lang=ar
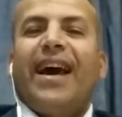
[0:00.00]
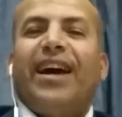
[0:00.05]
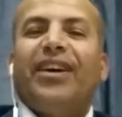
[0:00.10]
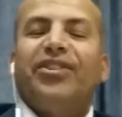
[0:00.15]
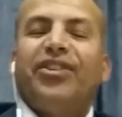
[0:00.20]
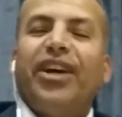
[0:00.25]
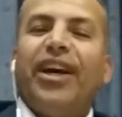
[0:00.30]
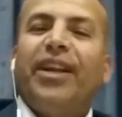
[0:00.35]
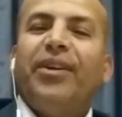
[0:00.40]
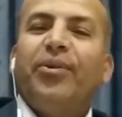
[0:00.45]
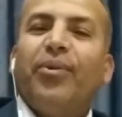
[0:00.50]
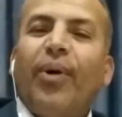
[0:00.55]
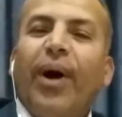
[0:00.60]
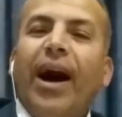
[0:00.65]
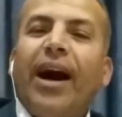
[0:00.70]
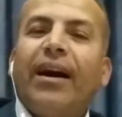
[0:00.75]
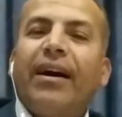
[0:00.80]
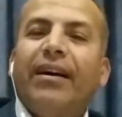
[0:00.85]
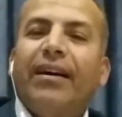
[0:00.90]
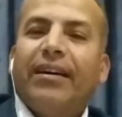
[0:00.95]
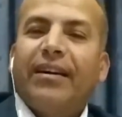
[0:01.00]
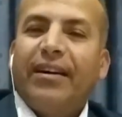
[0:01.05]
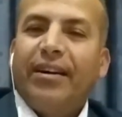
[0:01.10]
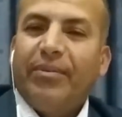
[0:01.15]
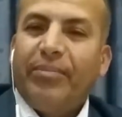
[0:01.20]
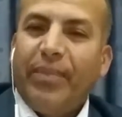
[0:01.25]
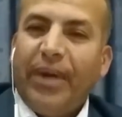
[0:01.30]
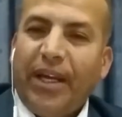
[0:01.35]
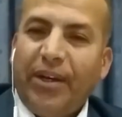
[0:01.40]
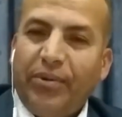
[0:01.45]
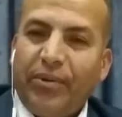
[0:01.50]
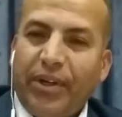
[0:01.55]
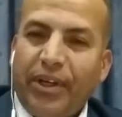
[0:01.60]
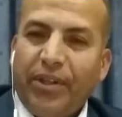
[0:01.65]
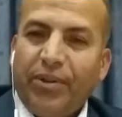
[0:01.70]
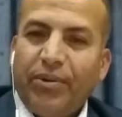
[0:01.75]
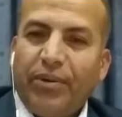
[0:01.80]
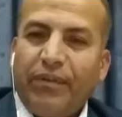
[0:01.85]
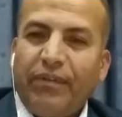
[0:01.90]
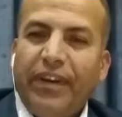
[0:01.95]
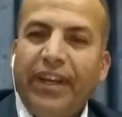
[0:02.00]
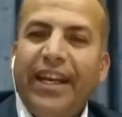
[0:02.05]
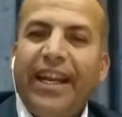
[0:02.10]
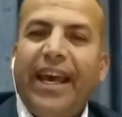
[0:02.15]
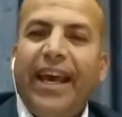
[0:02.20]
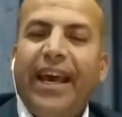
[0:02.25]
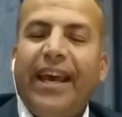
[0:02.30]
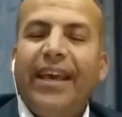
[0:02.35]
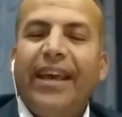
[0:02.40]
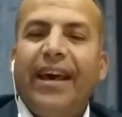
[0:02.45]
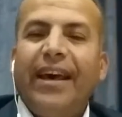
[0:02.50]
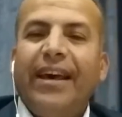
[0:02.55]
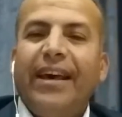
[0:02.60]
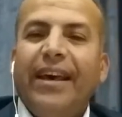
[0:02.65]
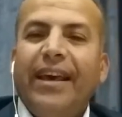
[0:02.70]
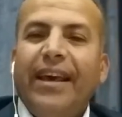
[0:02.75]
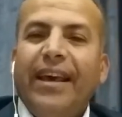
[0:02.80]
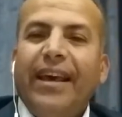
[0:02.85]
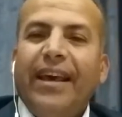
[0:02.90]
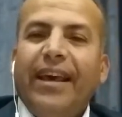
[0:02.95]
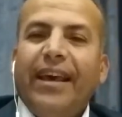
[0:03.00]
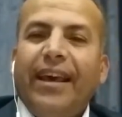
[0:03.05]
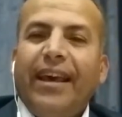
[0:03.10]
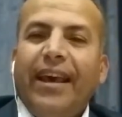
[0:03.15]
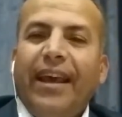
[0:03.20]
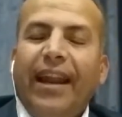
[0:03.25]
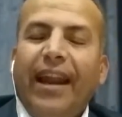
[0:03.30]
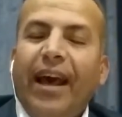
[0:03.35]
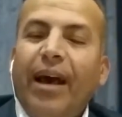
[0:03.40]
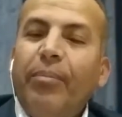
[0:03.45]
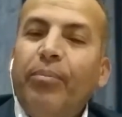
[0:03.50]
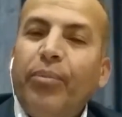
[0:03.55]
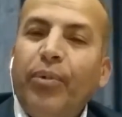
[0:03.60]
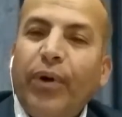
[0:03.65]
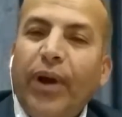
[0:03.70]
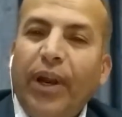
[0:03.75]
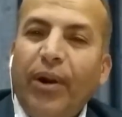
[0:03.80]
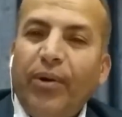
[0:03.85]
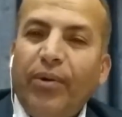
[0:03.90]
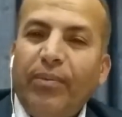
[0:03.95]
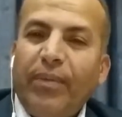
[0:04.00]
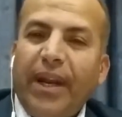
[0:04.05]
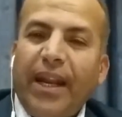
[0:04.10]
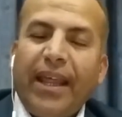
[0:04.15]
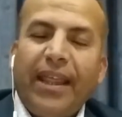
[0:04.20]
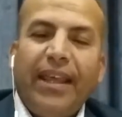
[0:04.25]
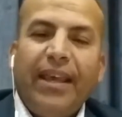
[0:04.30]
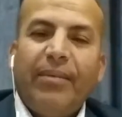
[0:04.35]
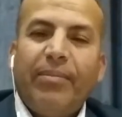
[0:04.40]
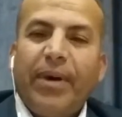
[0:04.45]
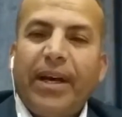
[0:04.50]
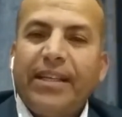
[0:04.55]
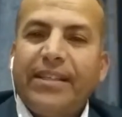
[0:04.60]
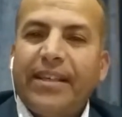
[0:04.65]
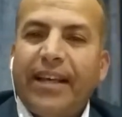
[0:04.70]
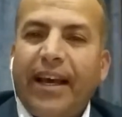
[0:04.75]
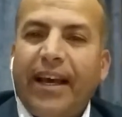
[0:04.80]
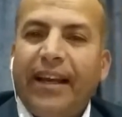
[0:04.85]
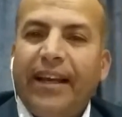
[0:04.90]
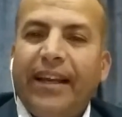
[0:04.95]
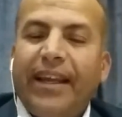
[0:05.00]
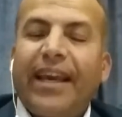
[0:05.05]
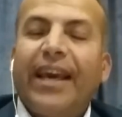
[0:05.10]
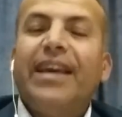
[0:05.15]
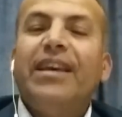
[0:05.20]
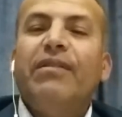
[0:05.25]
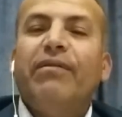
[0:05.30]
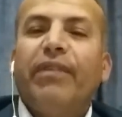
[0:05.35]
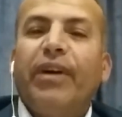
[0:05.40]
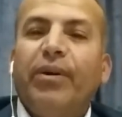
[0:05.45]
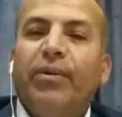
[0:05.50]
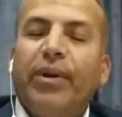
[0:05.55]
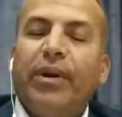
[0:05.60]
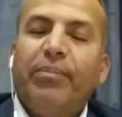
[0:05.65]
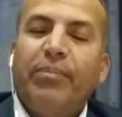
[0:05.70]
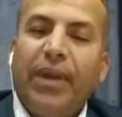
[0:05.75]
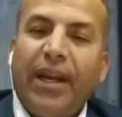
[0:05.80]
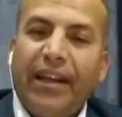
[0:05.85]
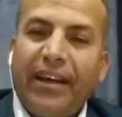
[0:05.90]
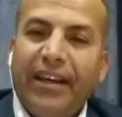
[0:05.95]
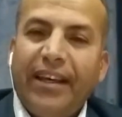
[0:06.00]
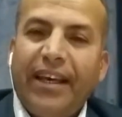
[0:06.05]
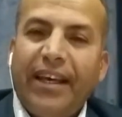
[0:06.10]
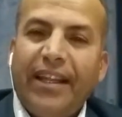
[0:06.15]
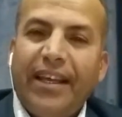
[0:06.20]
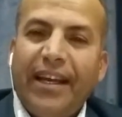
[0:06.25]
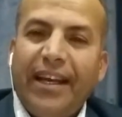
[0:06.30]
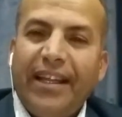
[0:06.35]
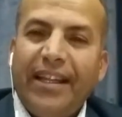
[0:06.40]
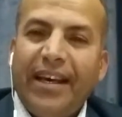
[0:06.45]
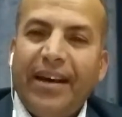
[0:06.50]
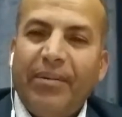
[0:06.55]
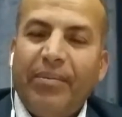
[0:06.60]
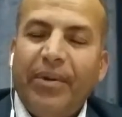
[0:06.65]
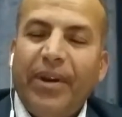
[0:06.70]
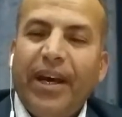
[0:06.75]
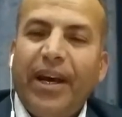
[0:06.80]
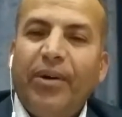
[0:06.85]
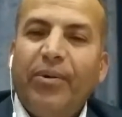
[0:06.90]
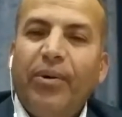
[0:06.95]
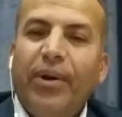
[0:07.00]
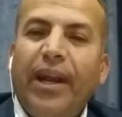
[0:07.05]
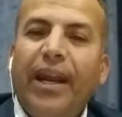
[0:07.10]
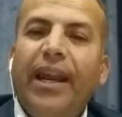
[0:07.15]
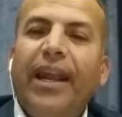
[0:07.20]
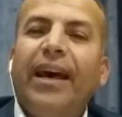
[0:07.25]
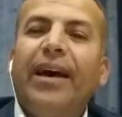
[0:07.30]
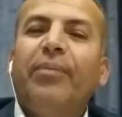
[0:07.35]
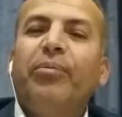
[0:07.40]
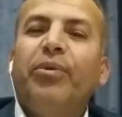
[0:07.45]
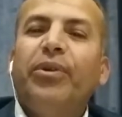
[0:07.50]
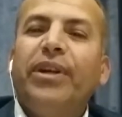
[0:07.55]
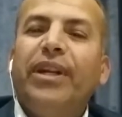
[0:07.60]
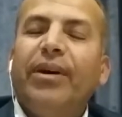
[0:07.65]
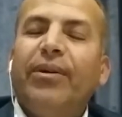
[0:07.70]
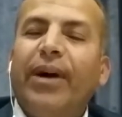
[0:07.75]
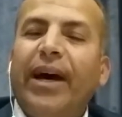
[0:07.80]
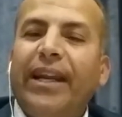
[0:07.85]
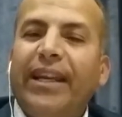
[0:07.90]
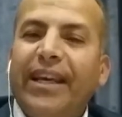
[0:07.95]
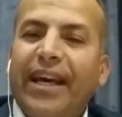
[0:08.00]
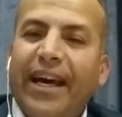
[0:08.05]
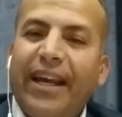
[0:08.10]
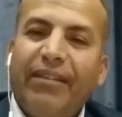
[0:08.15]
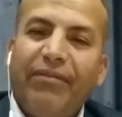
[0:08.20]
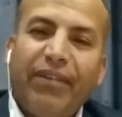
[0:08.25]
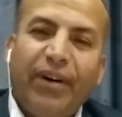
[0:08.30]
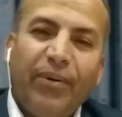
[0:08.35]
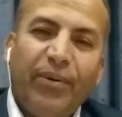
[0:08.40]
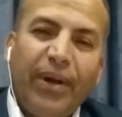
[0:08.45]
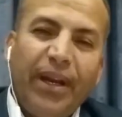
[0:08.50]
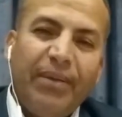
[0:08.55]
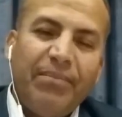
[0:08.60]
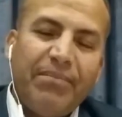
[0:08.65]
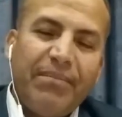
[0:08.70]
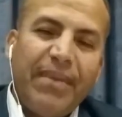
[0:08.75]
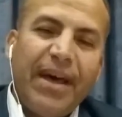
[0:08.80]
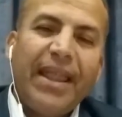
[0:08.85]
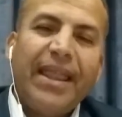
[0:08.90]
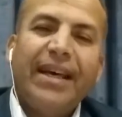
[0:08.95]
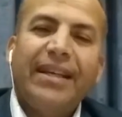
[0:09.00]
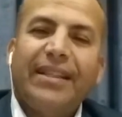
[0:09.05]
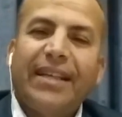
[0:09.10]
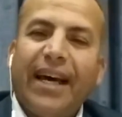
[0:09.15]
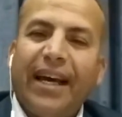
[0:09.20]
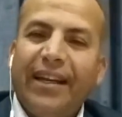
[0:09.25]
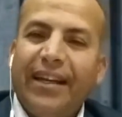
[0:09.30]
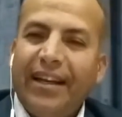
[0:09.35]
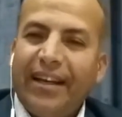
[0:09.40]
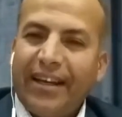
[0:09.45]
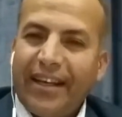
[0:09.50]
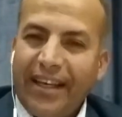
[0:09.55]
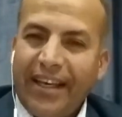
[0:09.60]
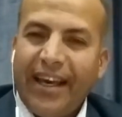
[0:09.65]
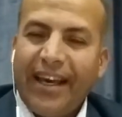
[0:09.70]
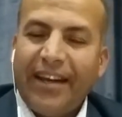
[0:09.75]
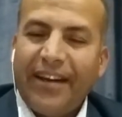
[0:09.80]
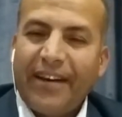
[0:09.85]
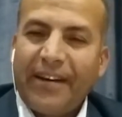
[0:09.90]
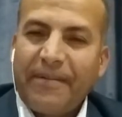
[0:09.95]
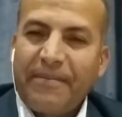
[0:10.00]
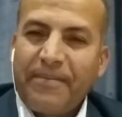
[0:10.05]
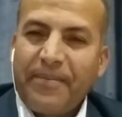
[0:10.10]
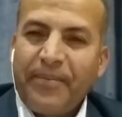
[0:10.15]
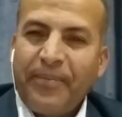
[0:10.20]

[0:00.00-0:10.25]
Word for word: عشان نحقق ما نريده في النهاية الأب والأم الذي يبحث عن كيف ينمي القيادة لدى أبنائه لا بد وأن يعرف أولا ماذا تعني القيادة